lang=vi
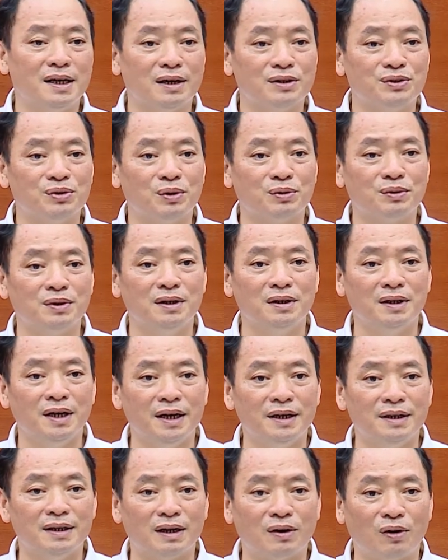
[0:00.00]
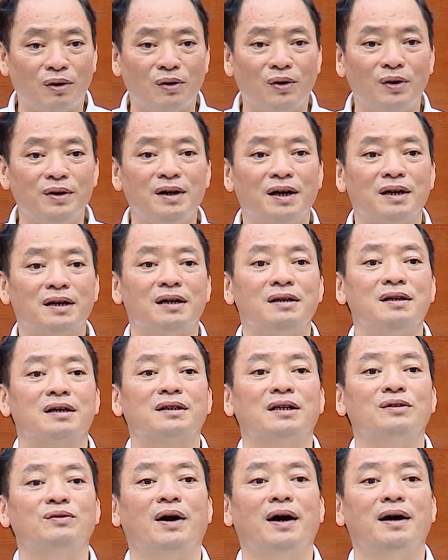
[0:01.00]
các chủ đầu tư lên là có khối lượng là
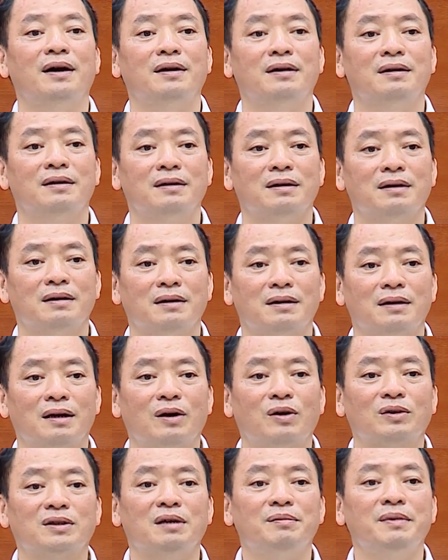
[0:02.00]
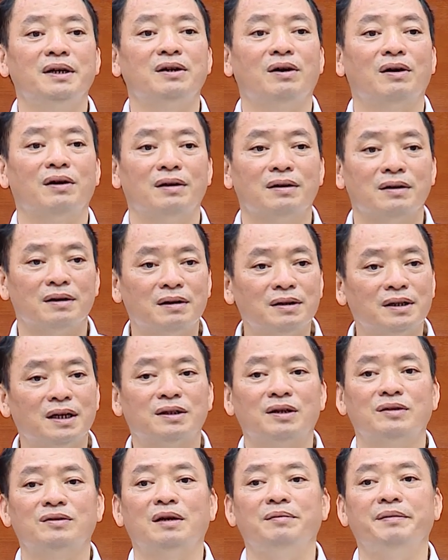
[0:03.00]
được thanh toán. Đã có tắp ít rồi, cứ
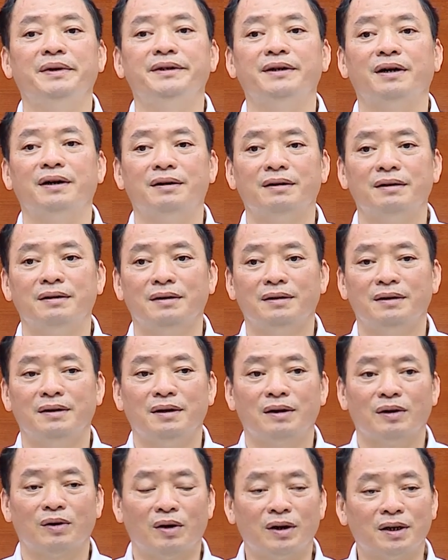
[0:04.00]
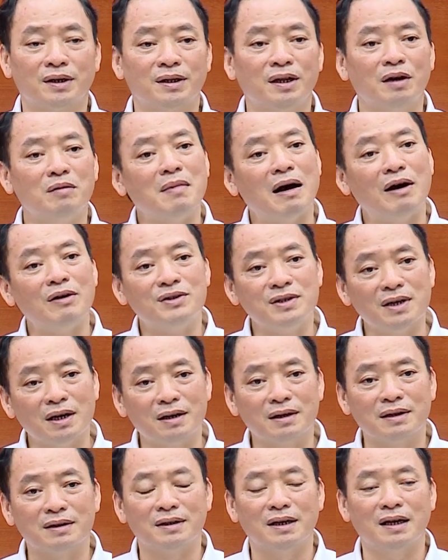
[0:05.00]
thế thanh toán bình thường. Còn cái thông báo
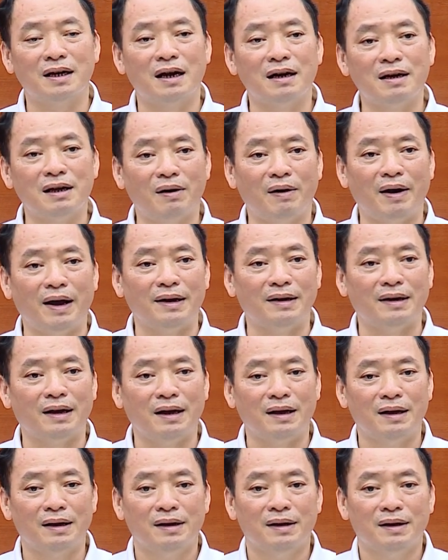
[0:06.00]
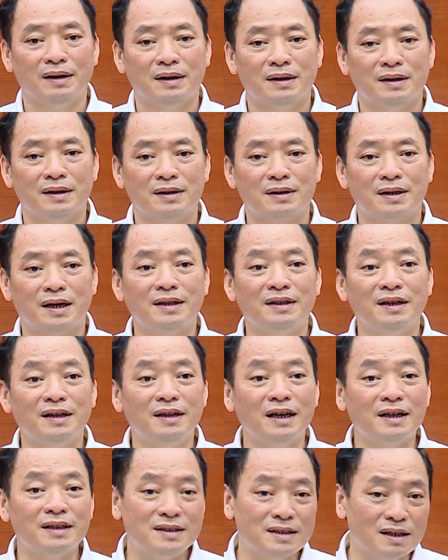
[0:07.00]
trước thì đã điều hành là cái
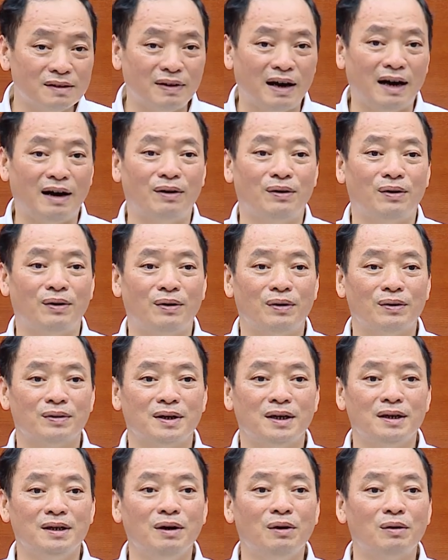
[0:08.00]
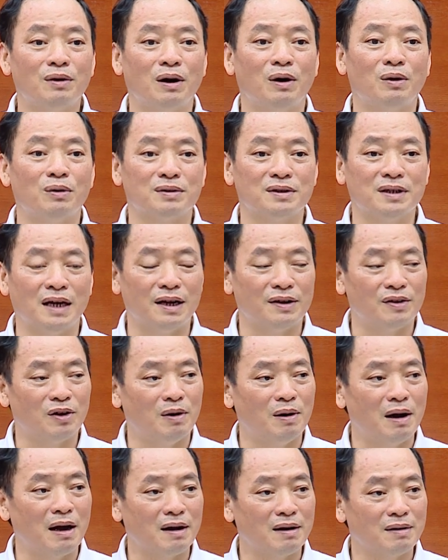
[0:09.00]
tiền đất chưa vào thì yêu cầu giải
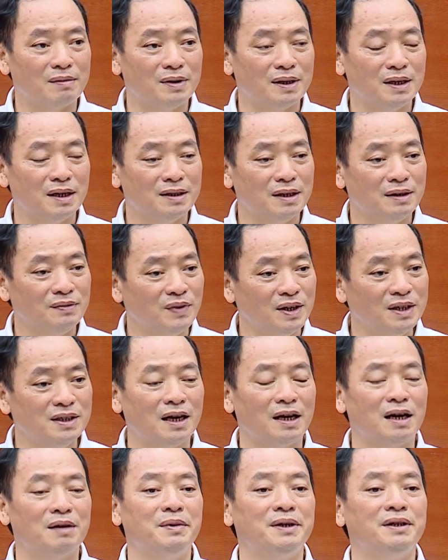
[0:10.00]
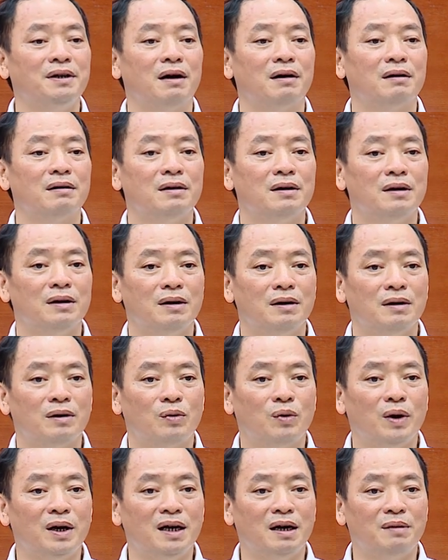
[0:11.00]
kho bạc với tài chính vẫn giải ngân bình thường
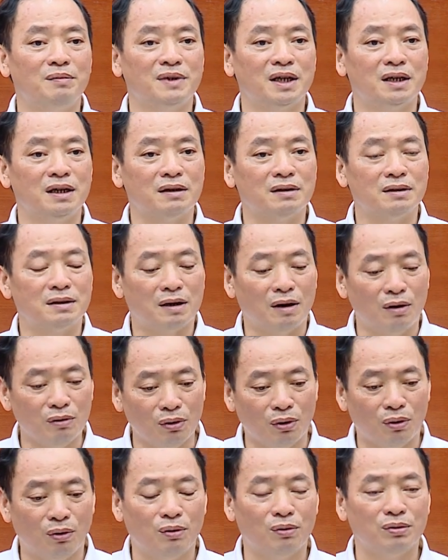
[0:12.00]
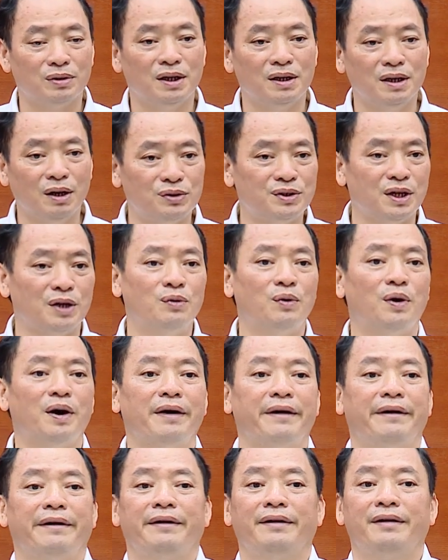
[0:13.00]
cuối năm tiền đất không đủ thì điều chỉnh mùa
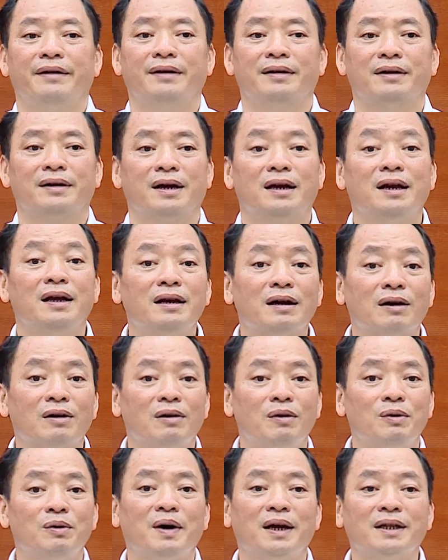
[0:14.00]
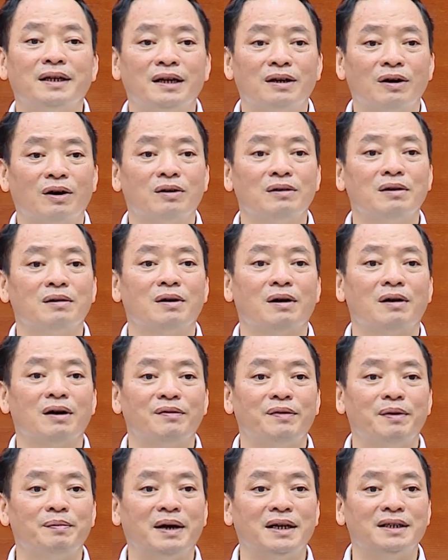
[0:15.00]
cái đấy là có ủy ban tỉnh nó có có
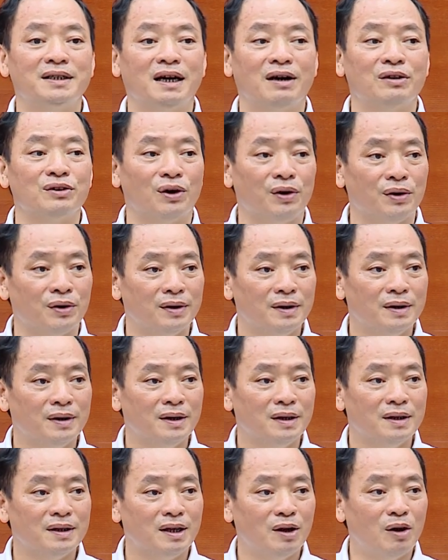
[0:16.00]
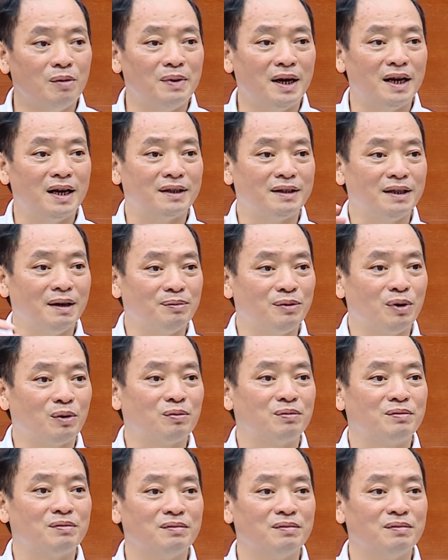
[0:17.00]
cái văn bản chỉ đạo rồi thì hôm nay là tiếp tục